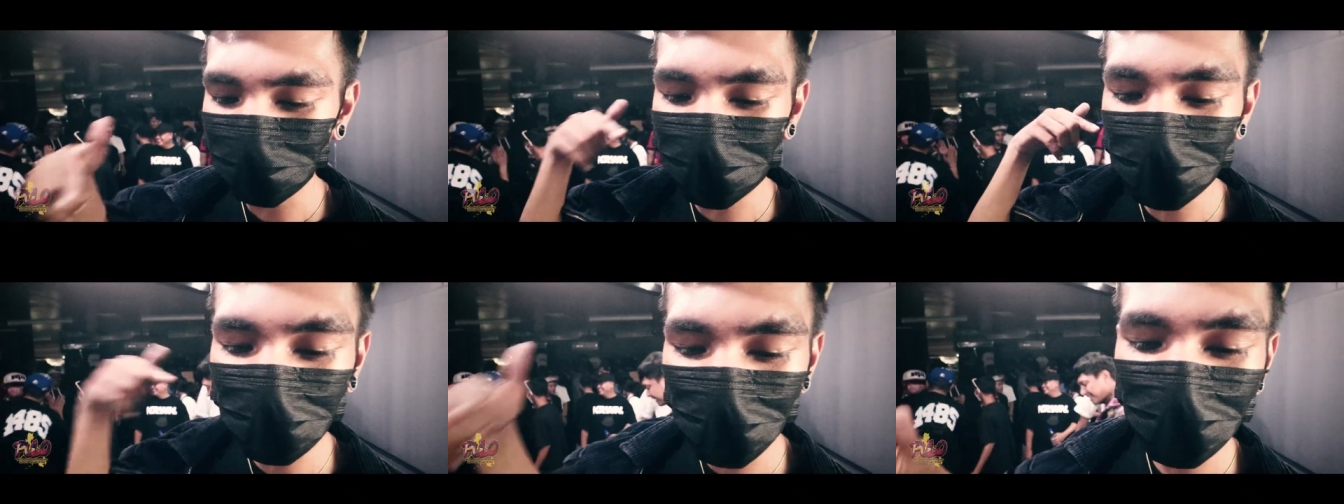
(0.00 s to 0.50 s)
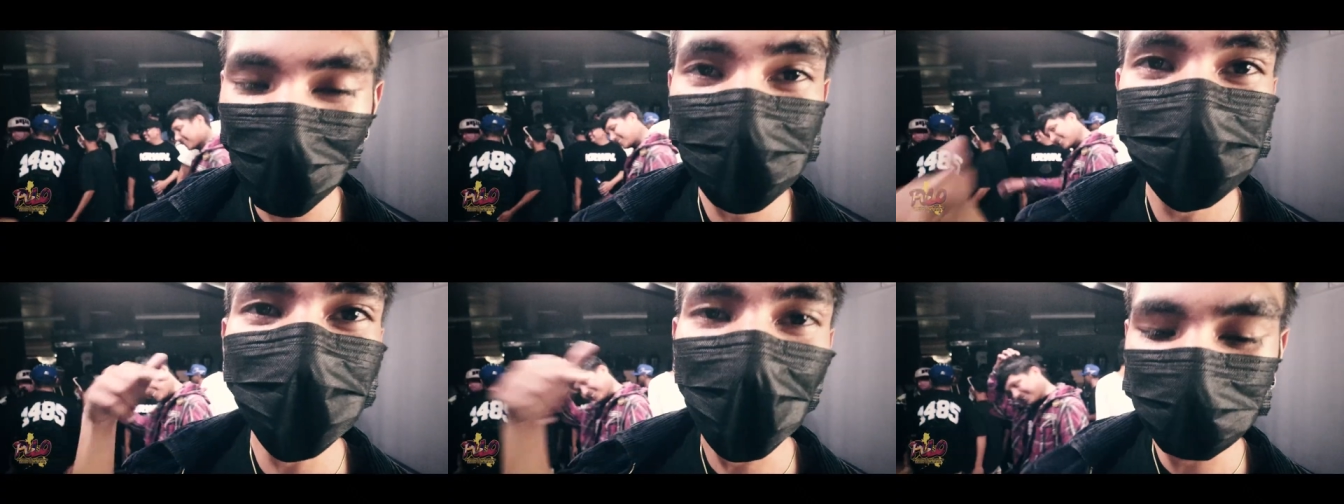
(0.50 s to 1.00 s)
sa Panay Local,
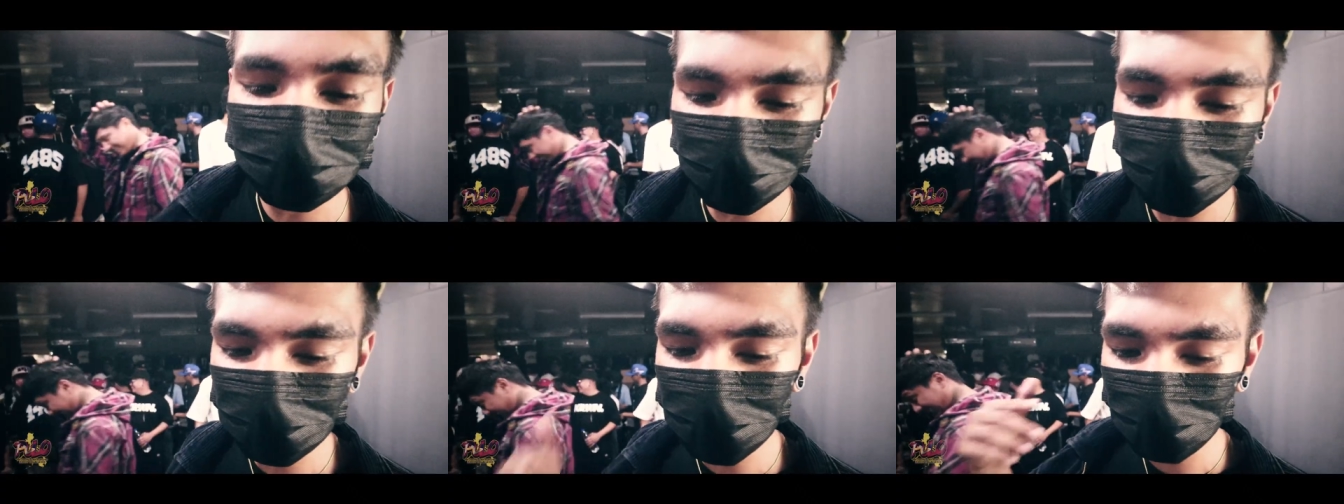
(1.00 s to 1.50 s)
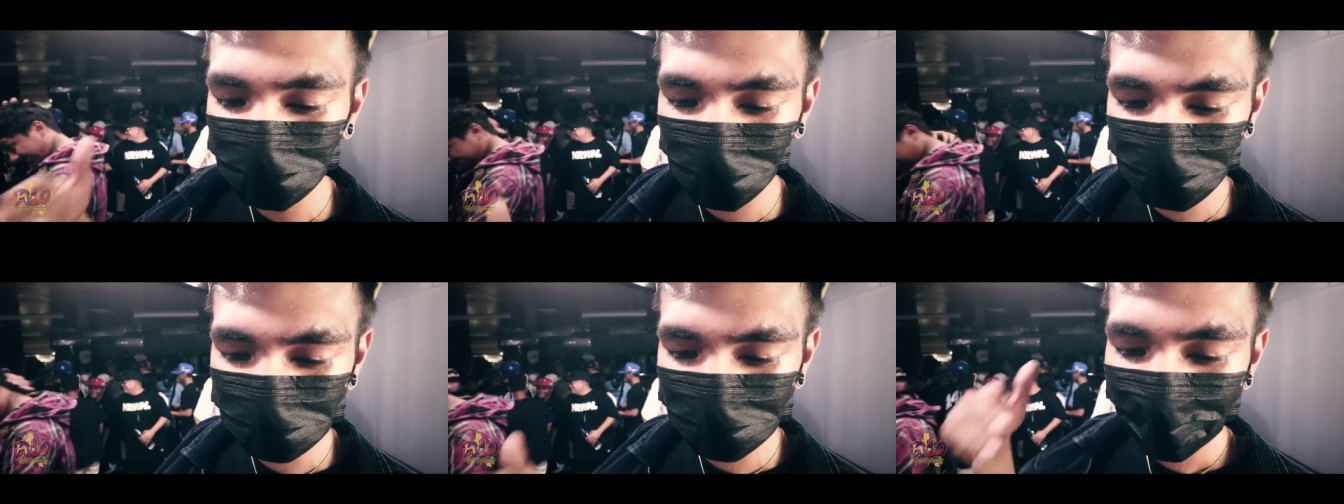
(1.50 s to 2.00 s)
Staff here sa
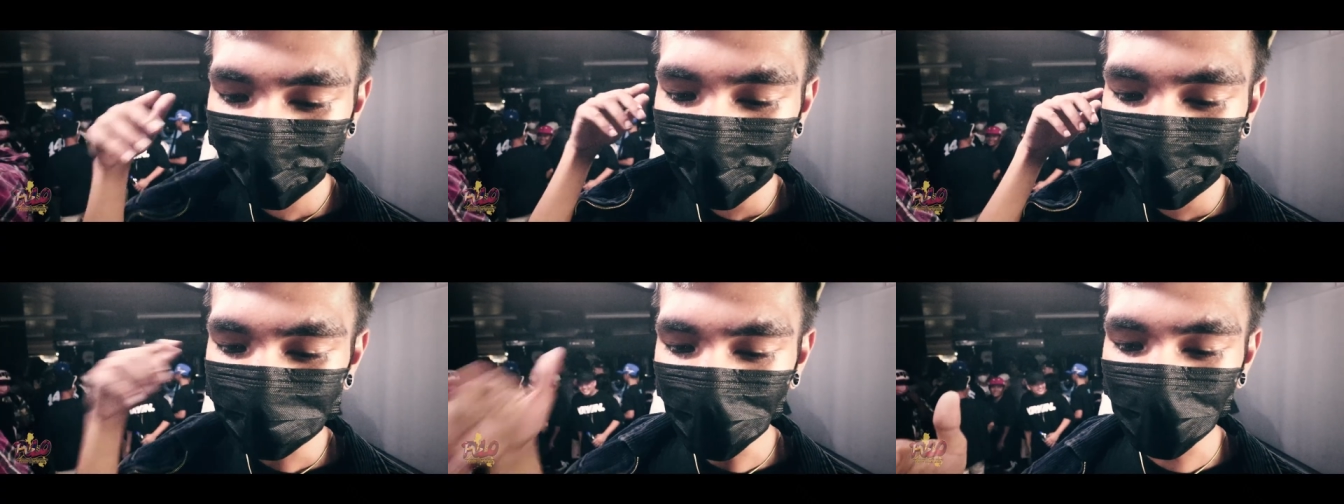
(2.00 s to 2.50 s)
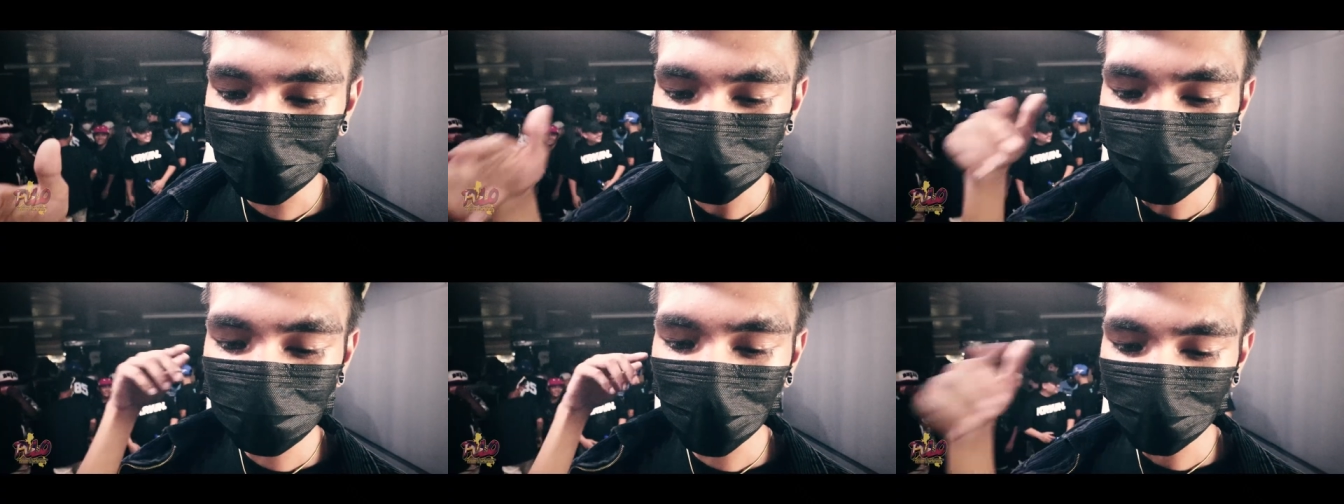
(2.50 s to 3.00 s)
Domes, Young
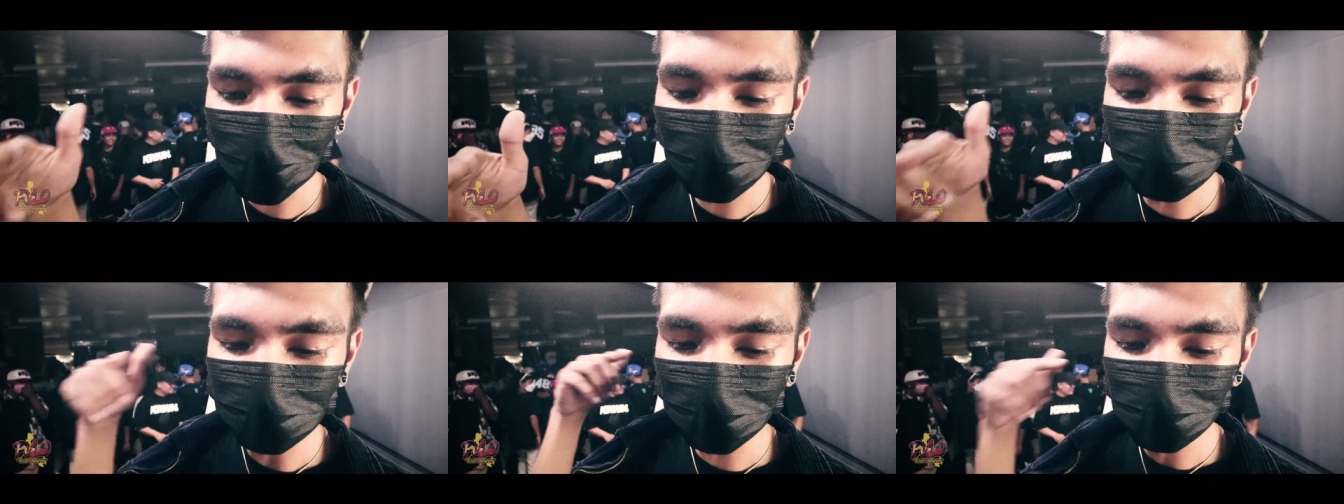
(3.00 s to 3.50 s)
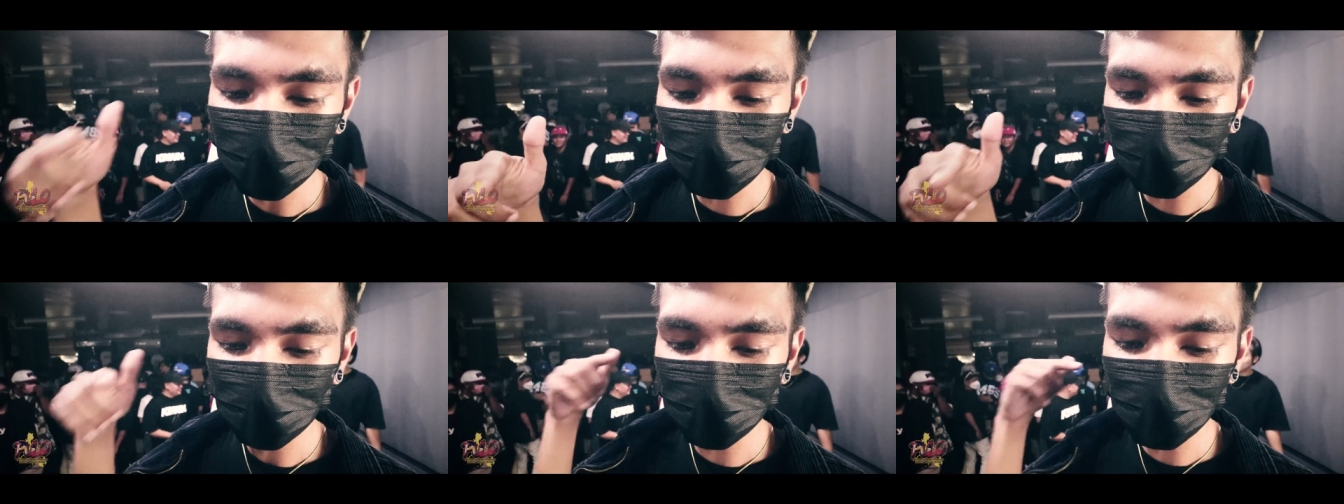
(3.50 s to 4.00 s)
Rich, kay Papsi, kay
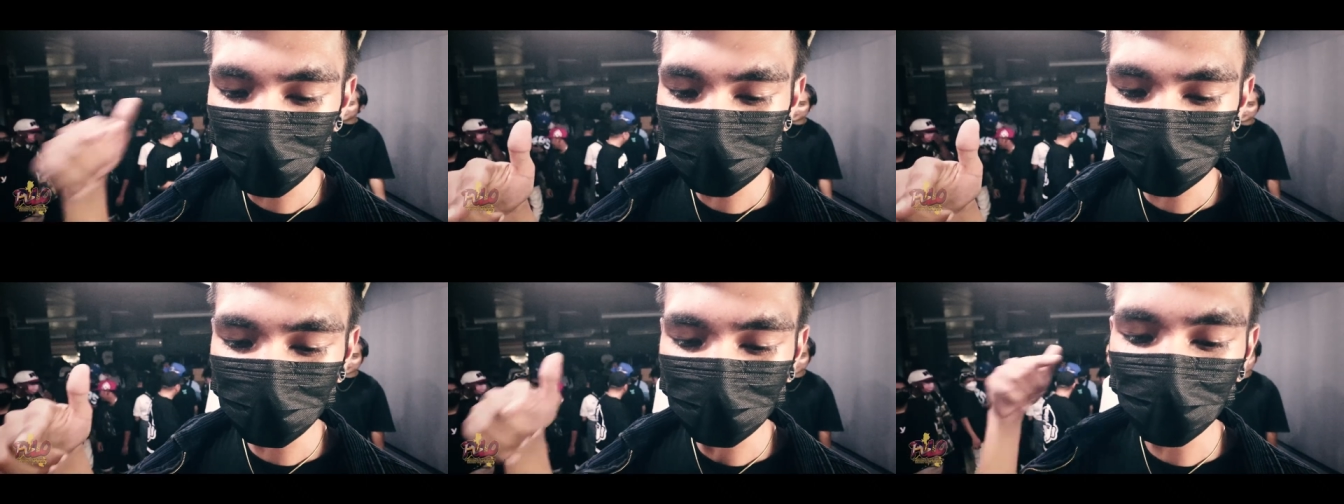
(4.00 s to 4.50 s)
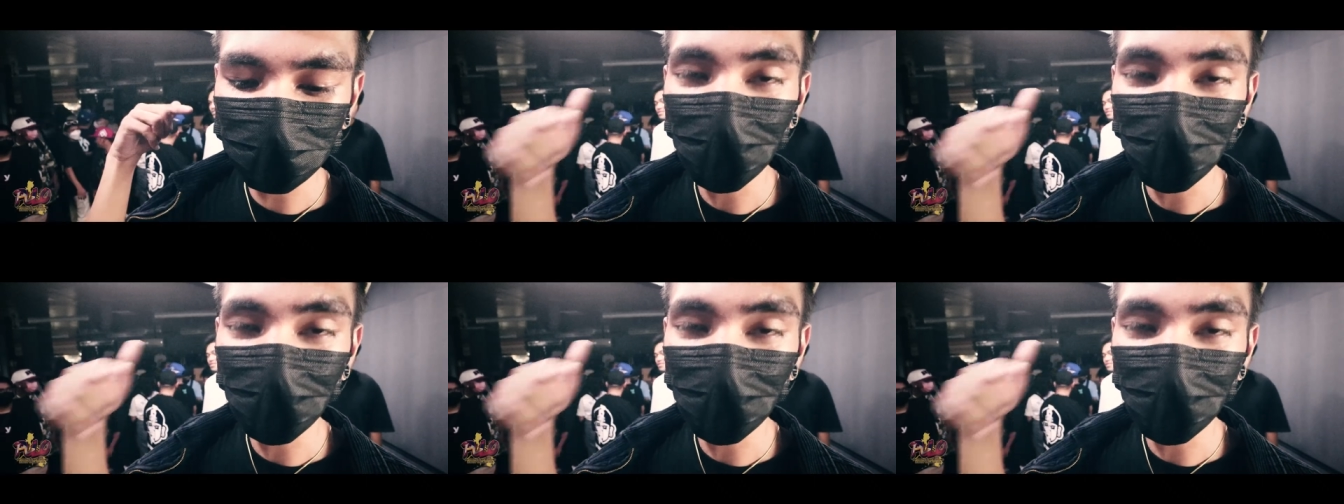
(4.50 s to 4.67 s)
Yoke, kay Oxinoy, kay